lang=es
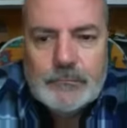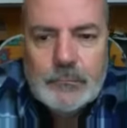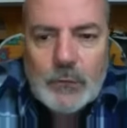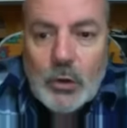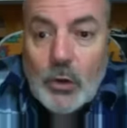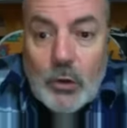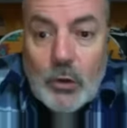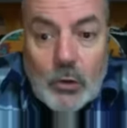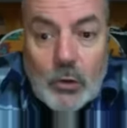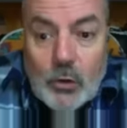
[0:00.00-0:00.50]

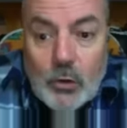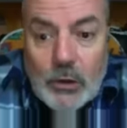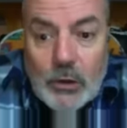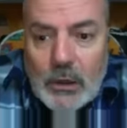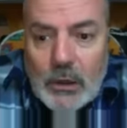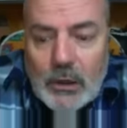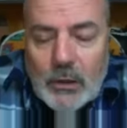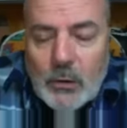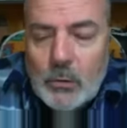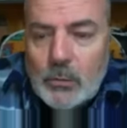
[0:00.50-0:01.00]
no doy con
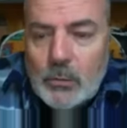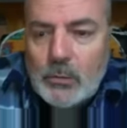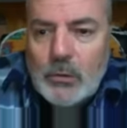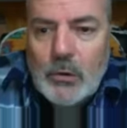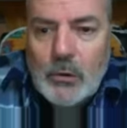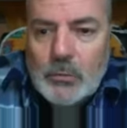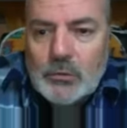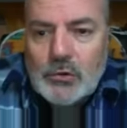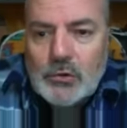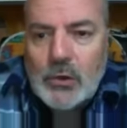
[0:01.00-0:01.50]
él,
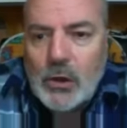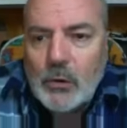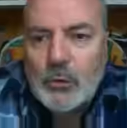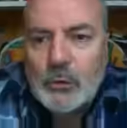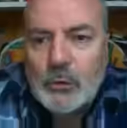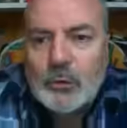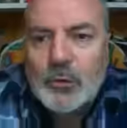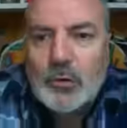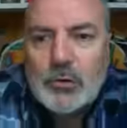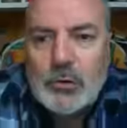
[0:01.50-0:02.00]
lo he
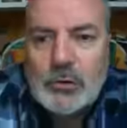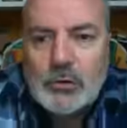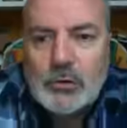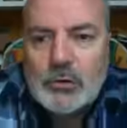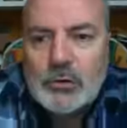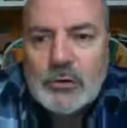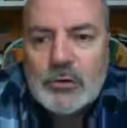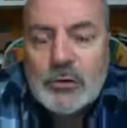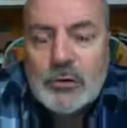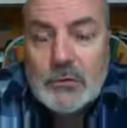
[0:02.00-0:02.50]
buscado por todos los
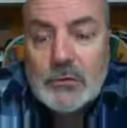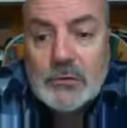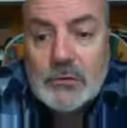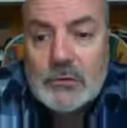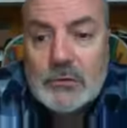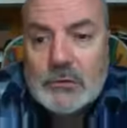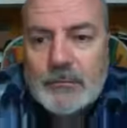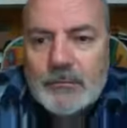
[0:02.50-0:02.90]
sitios